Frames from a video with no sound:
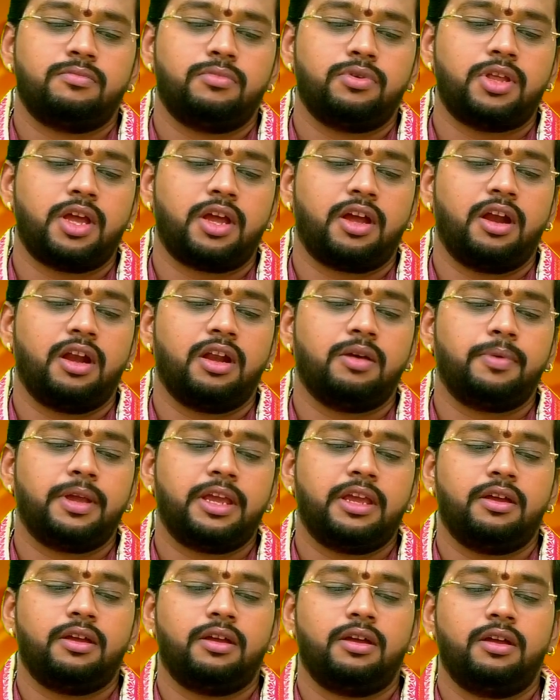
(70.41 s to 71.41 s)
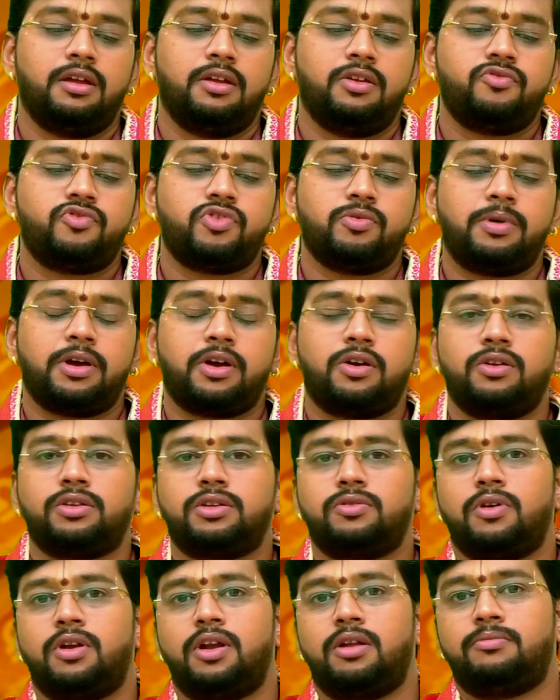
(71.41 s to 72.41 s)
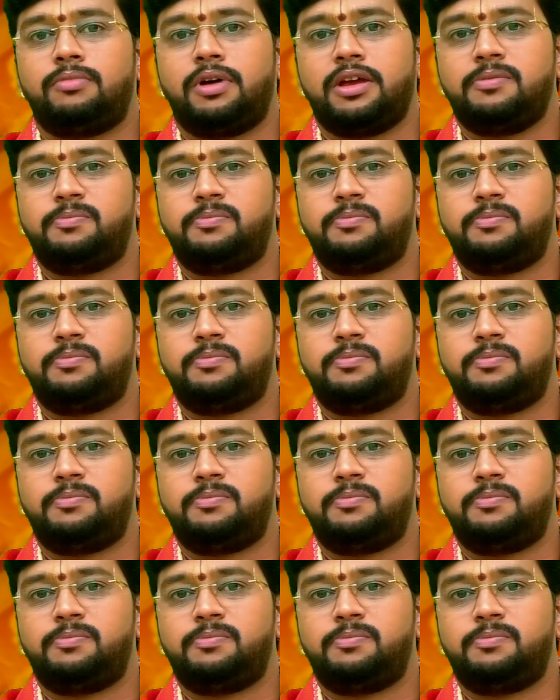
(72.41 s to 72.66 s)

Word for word: புதன்கிழமை சுபக்கிருத் வருடம்